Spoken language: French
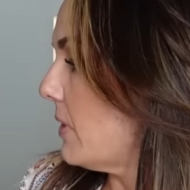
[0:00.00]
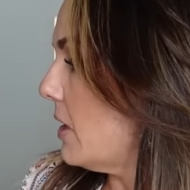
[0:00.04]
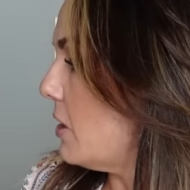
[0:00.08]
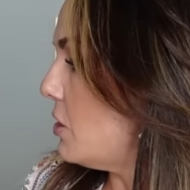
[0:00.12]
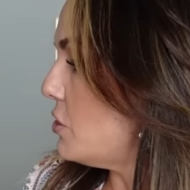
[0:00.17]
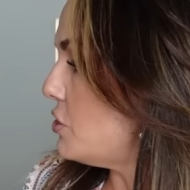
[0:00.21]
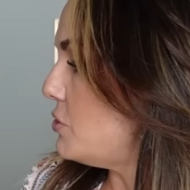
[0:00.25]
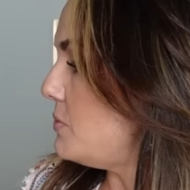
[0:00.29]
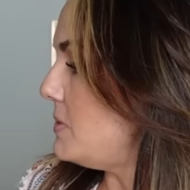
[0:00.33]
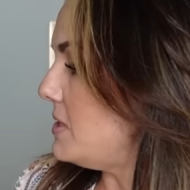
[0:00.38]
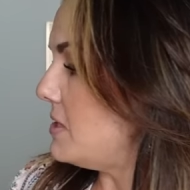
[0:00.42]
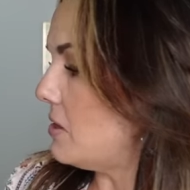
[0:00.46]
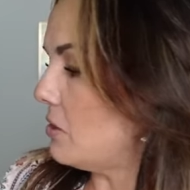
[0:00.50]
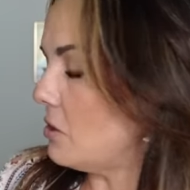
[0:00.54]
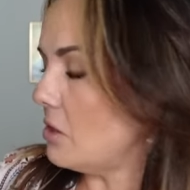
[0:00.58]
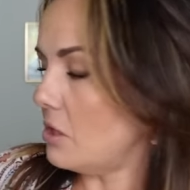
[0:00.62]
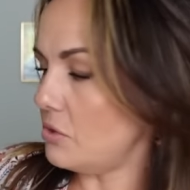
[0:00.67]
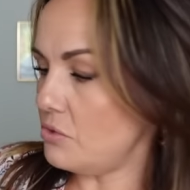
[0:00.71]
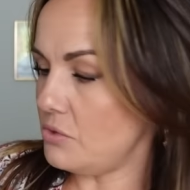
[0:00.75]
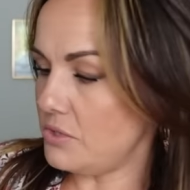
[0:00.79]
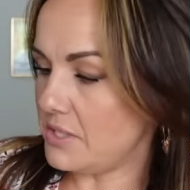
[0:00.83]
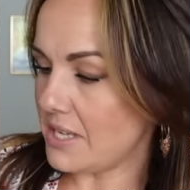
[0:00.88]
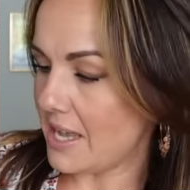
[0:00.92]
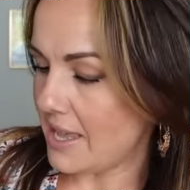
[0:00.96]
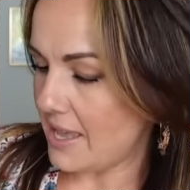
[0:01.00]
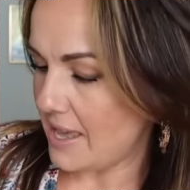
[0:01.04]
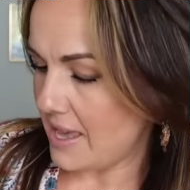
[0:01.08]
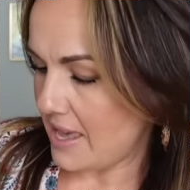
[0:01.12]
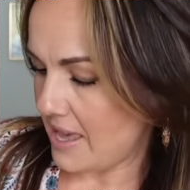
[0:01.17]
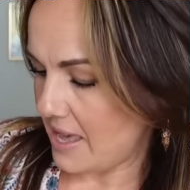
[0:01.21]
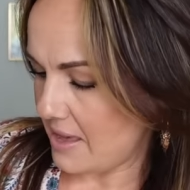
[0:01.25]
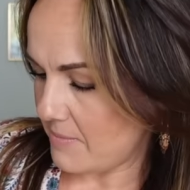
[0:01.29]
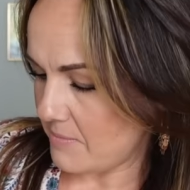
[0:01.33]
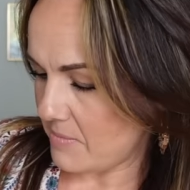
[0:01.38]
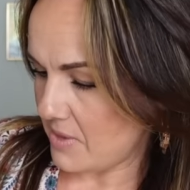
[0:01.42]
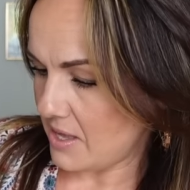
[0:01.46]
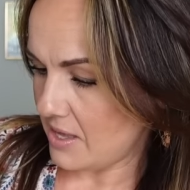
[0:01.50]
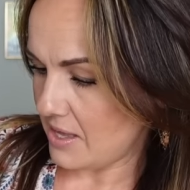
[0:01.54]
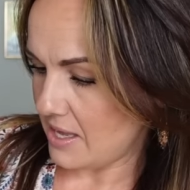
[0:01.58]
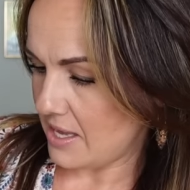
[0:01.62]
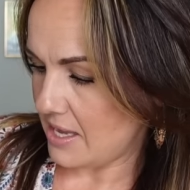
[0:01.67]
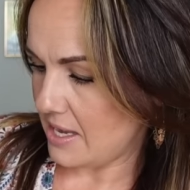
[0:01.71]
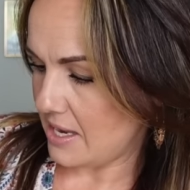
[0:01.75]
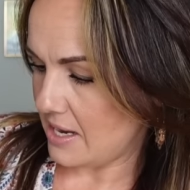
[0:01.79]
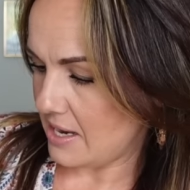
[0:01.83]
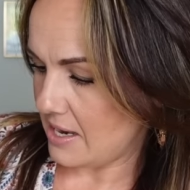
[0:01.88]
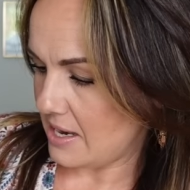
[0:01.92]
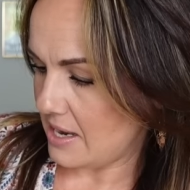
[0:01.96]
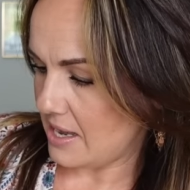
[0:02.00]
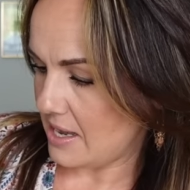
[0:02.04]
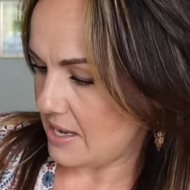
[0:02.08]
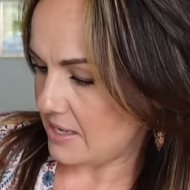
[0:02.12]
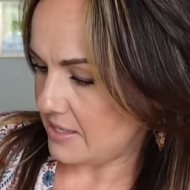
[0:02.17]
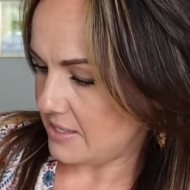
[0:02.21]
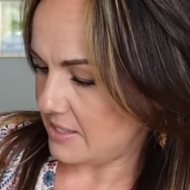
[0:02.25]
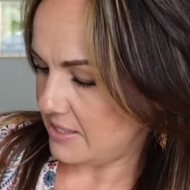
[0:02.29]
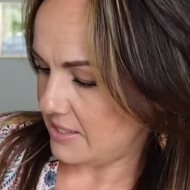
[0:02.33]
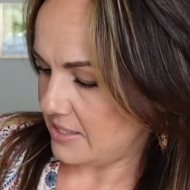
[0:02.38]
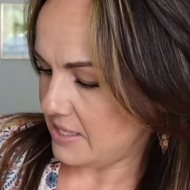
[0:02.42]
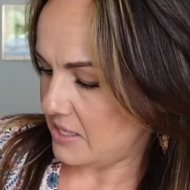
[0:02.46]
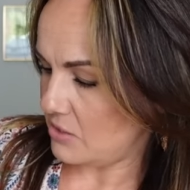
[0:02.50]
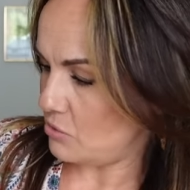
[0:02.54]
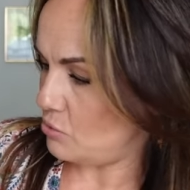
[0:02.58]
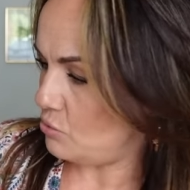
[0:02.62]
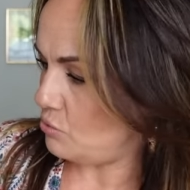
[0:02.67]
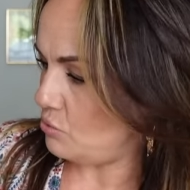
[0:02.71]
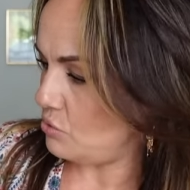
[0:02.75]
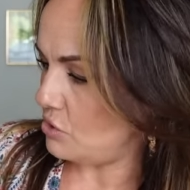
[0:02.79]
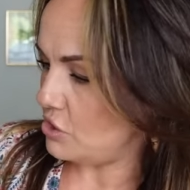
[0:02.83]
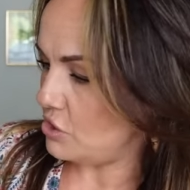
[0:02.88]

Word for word: Ensuite, encore du taille M. Et là, c'est du